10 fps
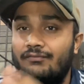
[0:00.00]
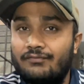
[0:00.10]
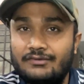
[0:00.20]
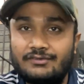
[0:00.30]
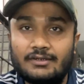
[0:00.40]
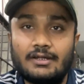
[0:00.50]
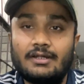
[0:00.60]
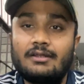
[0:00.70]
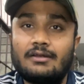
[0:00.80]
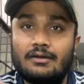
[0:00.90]
फिश है
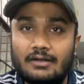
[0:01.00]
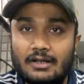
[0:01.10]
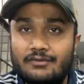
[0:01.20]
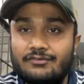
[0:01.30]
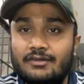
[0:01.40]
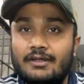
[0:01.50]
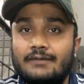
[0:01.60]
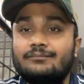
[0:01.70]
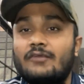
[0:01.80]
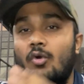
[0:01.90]
नट्स हैं
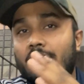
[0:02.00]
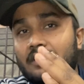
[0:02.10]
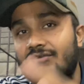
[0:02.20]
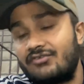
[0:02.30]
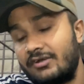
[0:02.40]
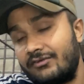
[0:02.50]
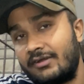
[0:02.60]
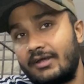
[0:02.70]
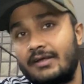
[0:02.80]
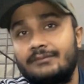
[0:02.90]
कॉटेज चीज़
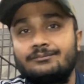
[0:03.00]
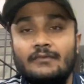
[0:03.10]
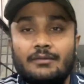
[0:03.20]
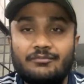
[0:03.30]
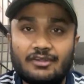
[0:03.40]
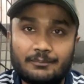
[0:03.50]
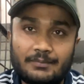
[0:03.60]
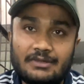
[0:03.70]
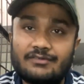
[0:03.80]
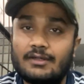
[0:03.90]
है चिक
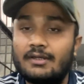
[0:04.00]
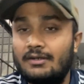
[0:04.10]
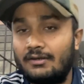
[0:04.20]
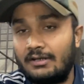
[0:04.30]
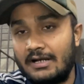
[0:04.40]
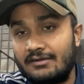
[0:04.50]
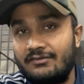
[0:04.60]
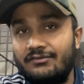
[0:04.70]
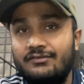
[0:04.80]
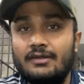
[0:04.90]
पीस हैं
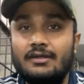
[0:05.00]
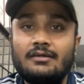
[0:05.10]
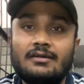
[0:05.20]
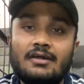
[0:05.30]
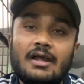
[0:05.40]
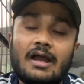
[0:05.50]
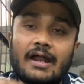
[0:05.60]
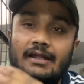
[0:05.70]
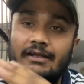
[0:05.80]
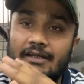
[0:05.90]
लेटिनस हैं
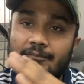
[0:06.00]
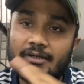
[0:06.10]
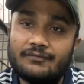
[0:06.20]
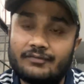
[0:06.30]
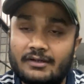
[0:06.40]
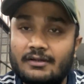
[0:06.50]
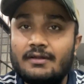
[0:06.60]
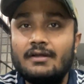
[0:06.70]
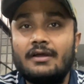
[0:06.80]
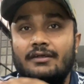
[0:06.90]
एंड लीन बीफ
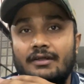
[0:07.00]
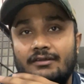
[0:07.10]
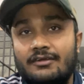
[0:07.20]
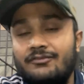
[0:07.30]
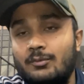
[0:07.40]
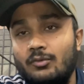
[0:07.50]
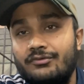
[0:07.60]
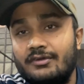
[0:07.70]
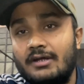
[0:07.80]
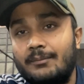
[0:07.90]
हैं ये दस
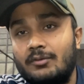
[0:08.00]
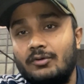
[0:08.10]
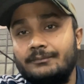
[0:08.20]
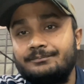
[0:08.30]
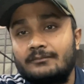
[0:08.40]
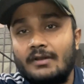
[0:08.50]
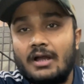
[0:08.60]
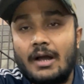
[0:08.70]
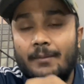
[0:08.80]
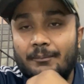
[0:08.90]
फ्रूट्स हैं आपको
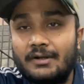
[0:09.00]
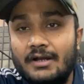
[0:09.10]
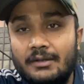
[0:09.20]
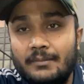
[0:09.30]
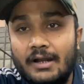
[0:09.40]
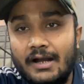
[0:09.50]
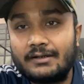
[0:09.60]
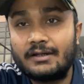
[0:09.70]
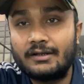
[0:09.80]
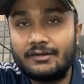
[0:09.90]
आप अपनी डाइट में ऐड
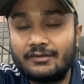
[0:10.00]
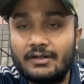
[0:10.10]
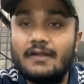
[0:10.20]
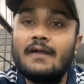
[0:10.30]
कर लीजिए